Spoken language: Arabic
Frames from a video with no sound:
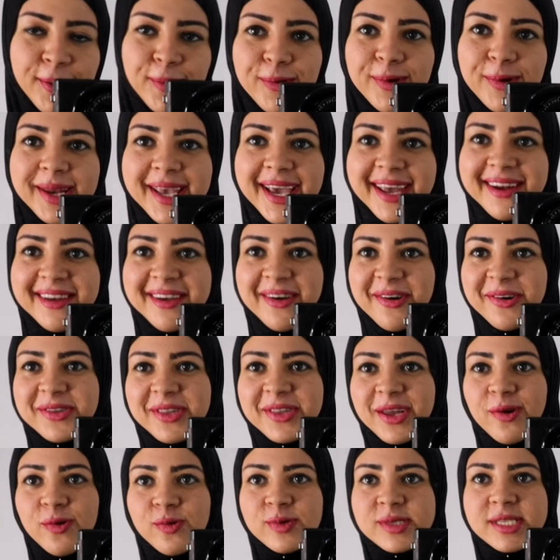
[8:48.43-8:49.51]
قولوا لي انهي
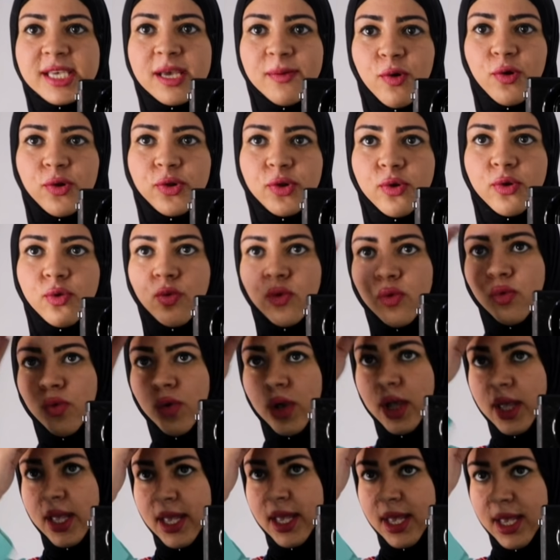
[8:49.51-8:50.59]
اكتر لون زي ما قلت لكم
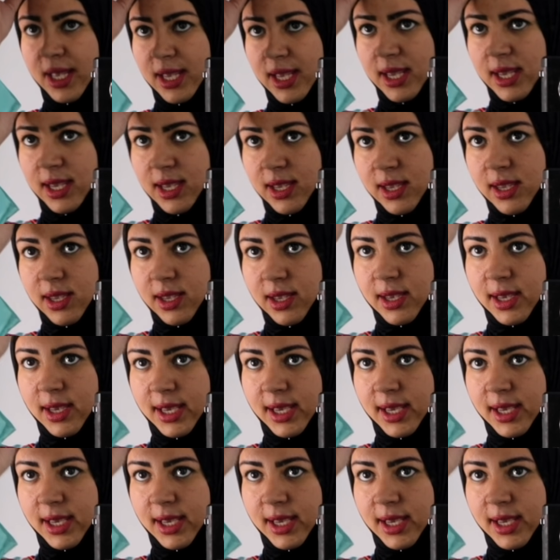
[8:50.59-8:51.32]
آه،